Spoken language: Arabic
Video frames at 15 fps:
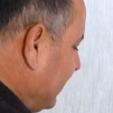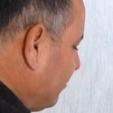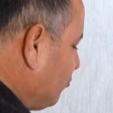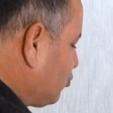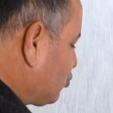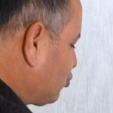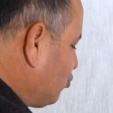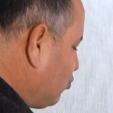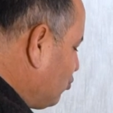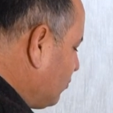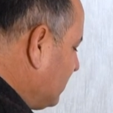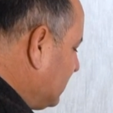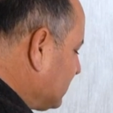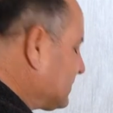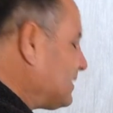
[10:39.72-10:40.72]

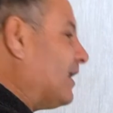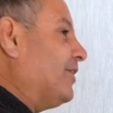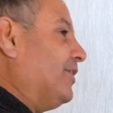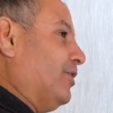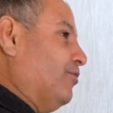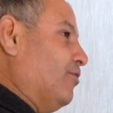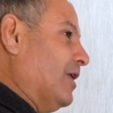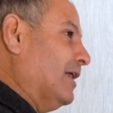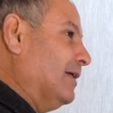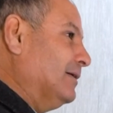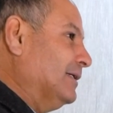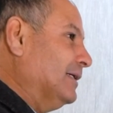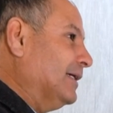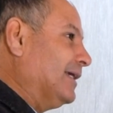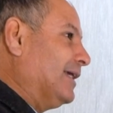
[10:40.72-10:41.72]
نوجد صانعها
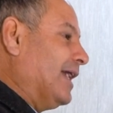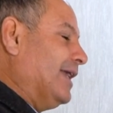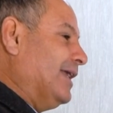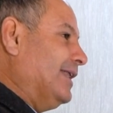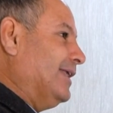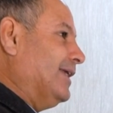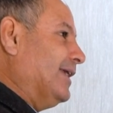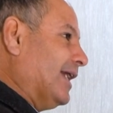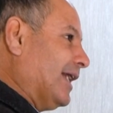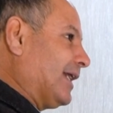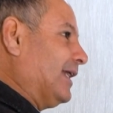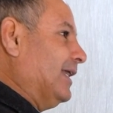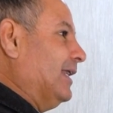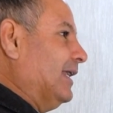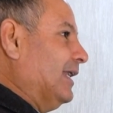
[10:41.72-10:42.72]
كأني
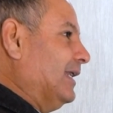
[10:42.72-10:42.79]
أكل